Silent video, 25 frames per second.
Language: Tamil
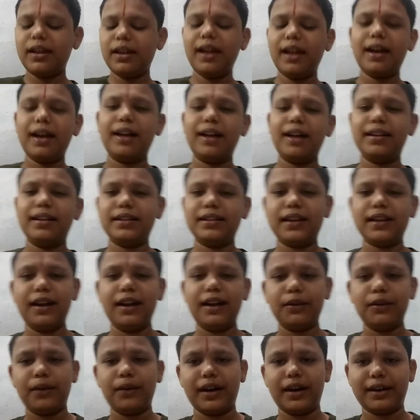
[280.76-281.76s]
ஏகாதச
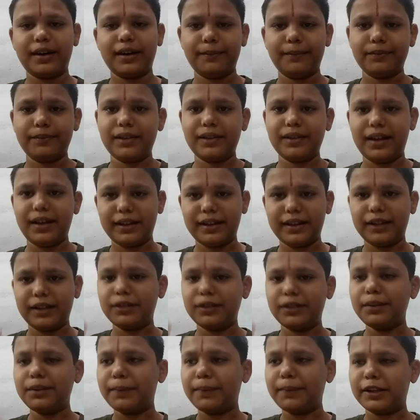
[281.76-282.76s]
அணுவாக்கம்
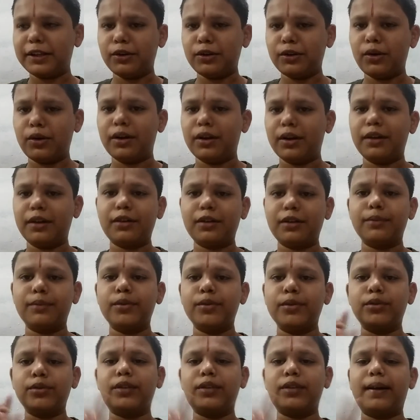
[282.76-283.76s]
அதாவது பதினோரு இருக்கும்
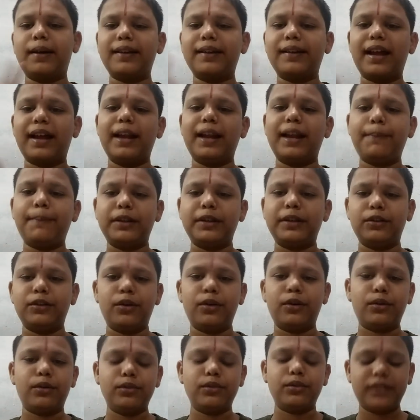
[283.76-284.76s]
ருத்ரன்னாலே
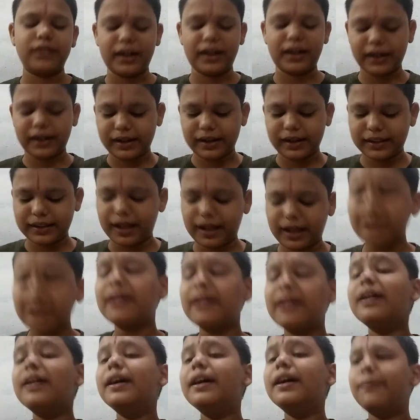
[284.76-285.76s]
பதினோரு ருத்ரர்கள் தான்
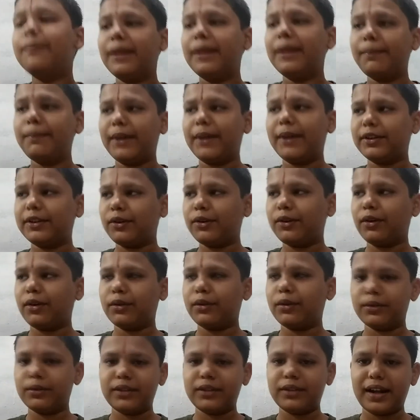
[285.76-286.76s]
இப்படி
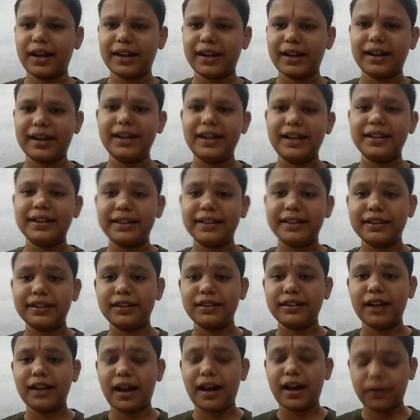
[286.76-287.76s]
பதினோரு ருத்ரர்கள் இந்த
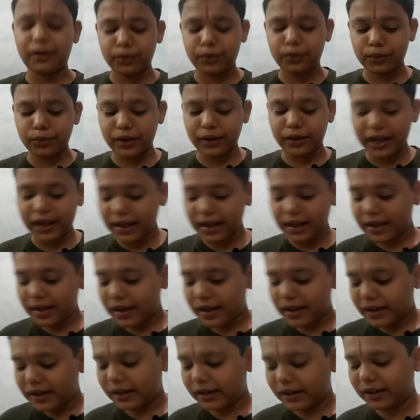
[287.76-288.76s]
திருநாங்கூர்ல
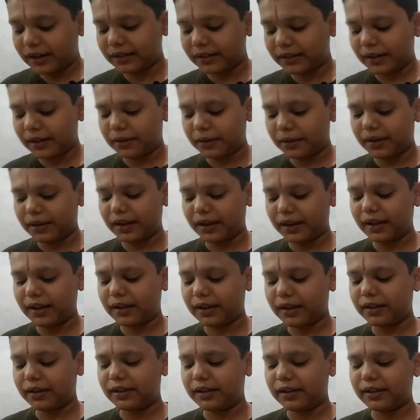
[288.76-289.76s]
எழுந்தருளை
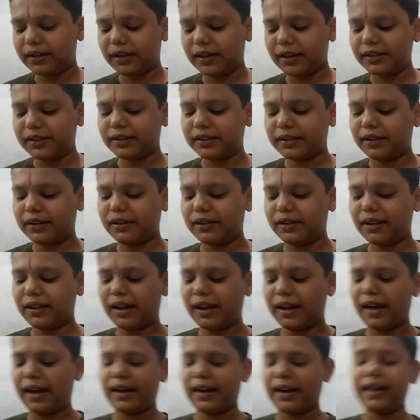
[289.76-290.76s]

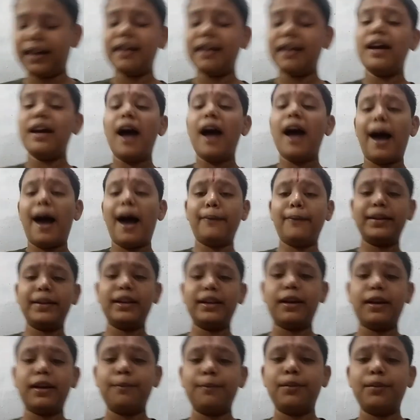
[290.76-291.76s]
எழுந்தருளுறாங்க அப்படி
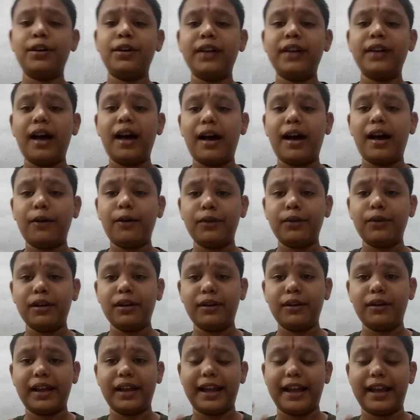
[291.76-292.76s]
இருக்கும்பொழுது
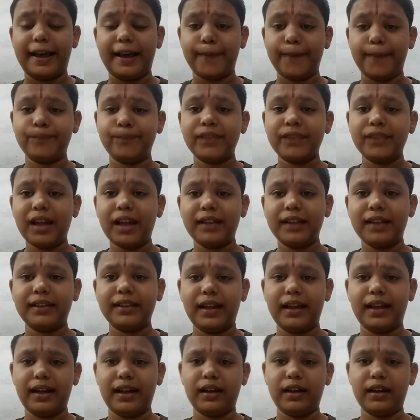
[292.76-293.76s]
அவங்களுடைய அந்த